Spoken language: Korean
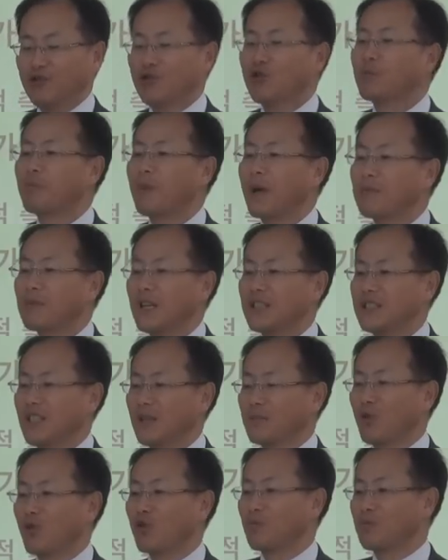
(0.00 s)
600만
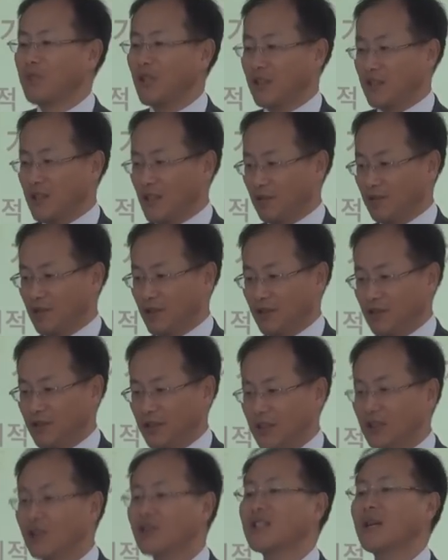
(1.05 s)
장 보급돼 있다고요.
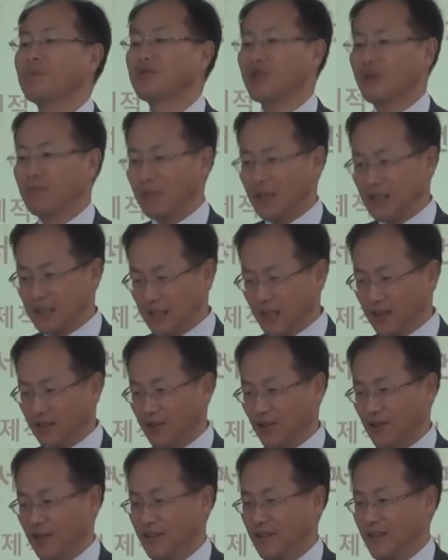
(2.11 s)
1억 3천만
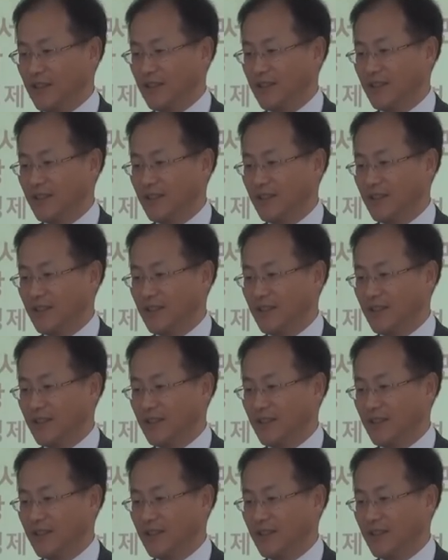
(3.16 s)
인에서.